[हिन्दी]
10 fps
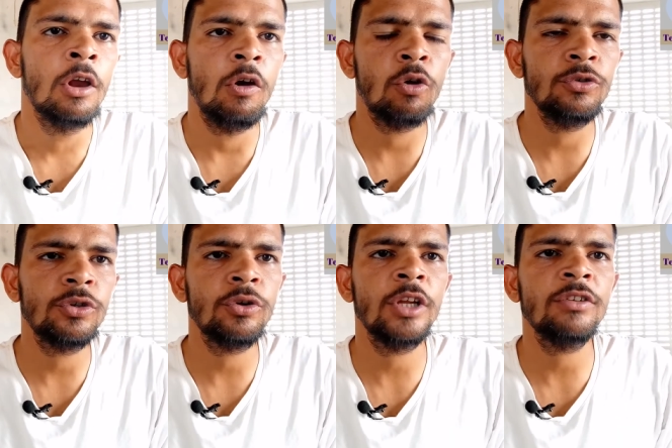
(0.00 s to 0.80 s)
लॉन्च
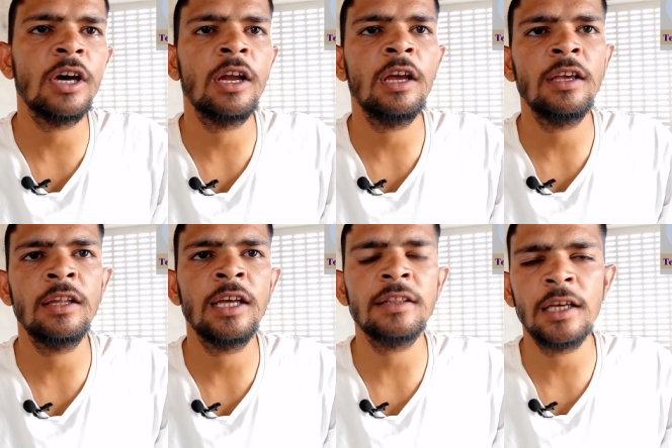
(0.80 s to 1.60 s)
होने जा रहा है ये
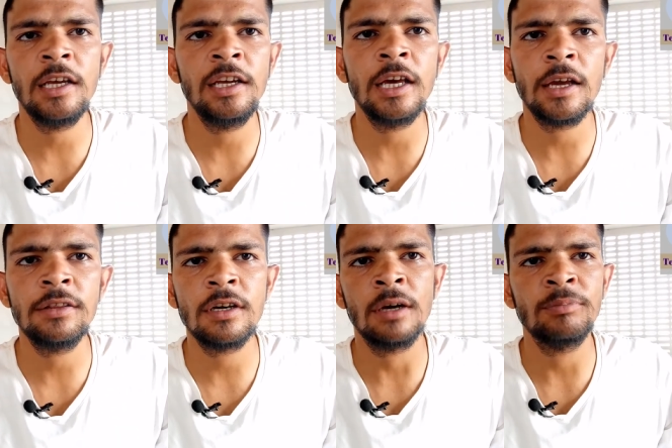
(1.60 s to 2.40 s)
देखते हैं इंडिया के
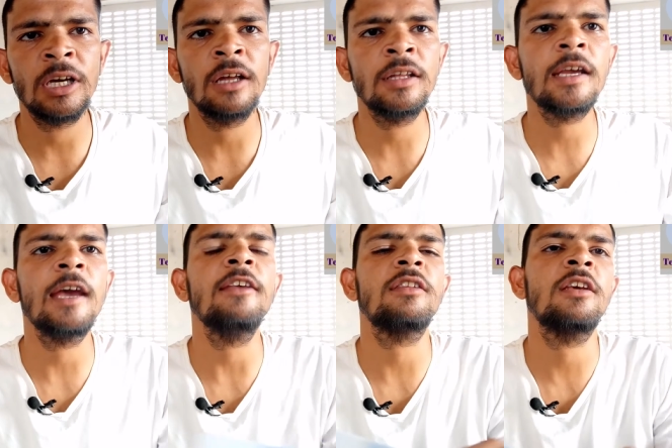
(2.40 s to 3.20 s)
अंदर कब तक आता है
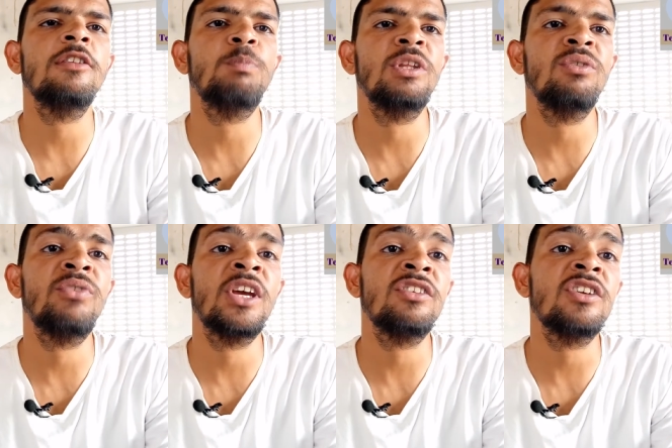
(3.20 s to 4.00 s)
क्या इसके
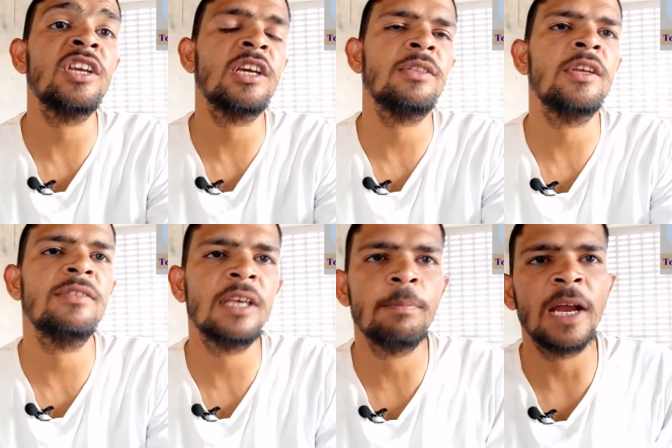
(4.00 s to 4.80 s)
स्पेसिफिकेशन है कितनी
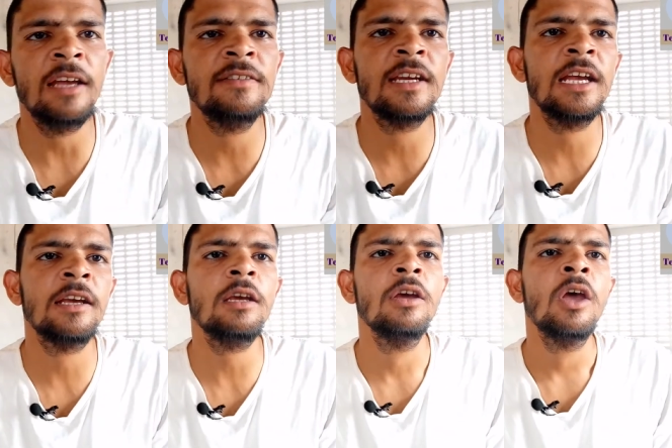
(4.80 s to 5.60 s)
इसकी प्राइस
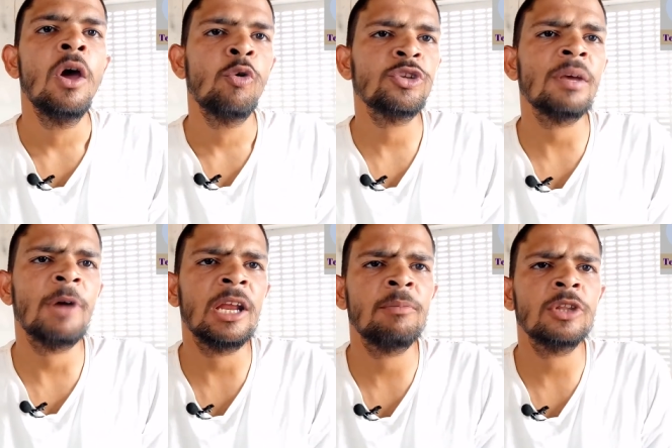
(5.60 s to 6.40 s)
रहेगी उसके
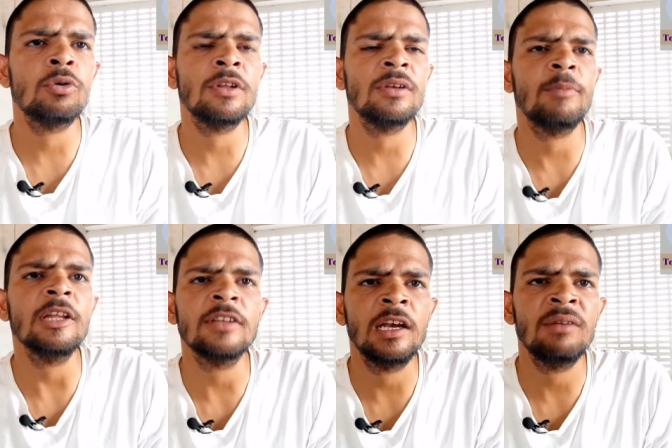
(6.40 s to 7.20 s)
बारे में थोड़ा सा
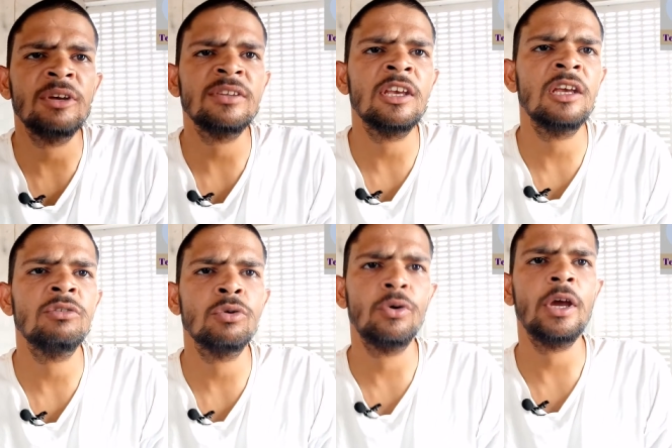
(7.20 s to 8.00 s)
बात कर लें वैसे ये
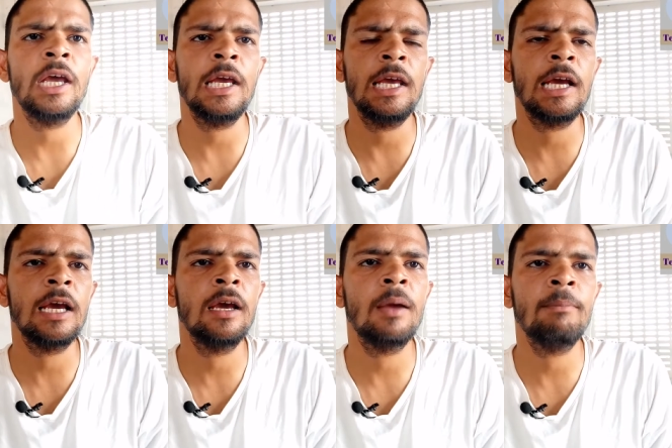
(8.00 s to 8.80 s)
जो है एक
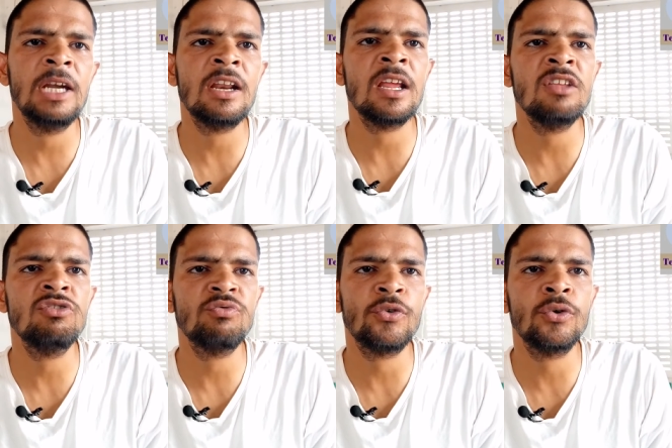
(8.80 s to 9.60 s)
मिड
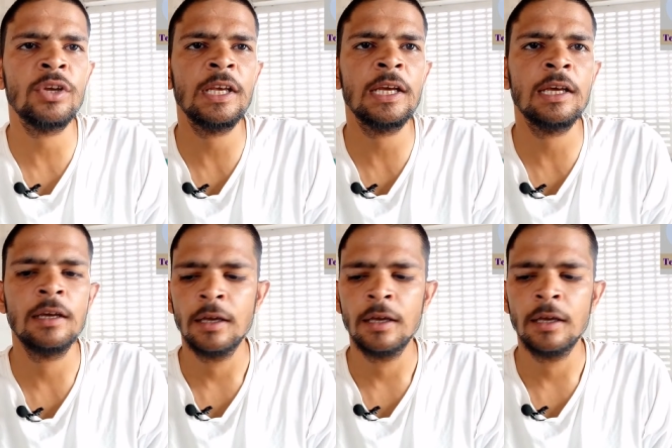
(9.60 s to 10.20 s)
रेंज फ़ोन ये